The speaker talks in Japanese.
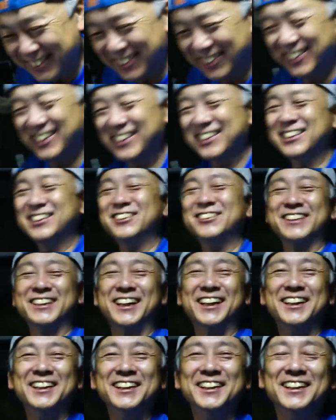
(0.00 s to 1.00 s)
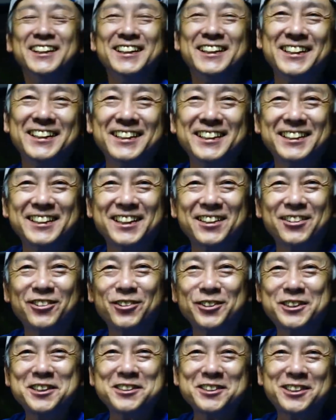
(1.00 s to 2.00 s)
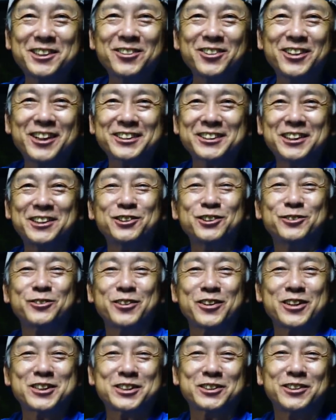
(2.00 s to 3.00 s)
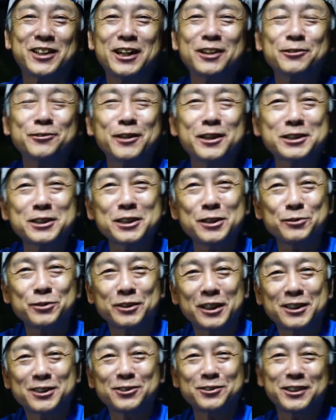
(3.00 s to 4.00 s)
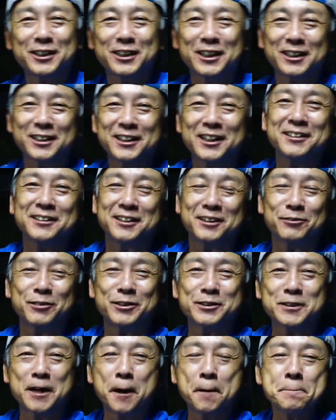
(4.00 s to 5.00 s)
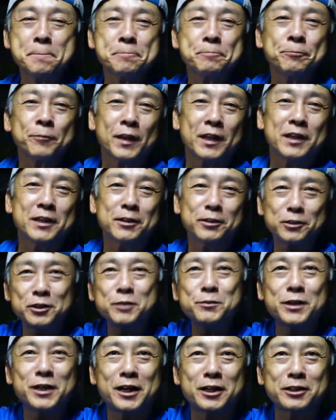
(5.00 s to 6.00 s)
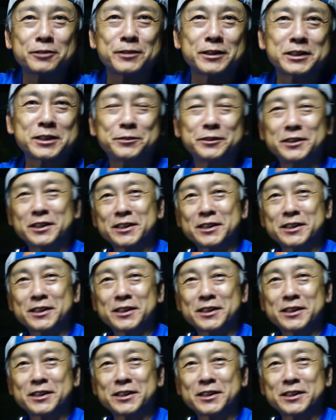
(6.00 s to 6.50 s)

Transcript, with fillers: ま今日ね、えー、で、お気づきの方いると思いますけど、α7 が修理から帰ってきました。え今、α7 ってですね。で、